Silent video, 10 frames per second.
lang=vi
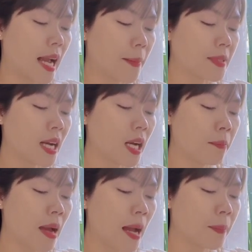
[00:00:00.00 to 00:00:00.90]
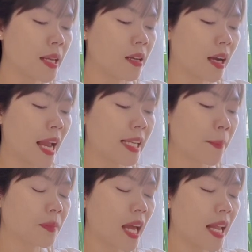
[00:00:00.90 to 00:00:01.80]
Cảm giác ấm áp khi được anh
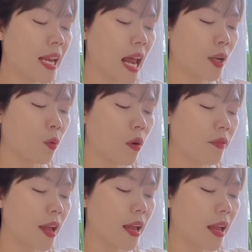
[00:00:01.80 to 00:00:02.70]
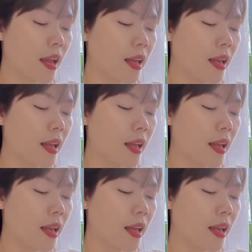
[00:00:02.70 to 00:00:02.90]
nắm tay lại ùa về.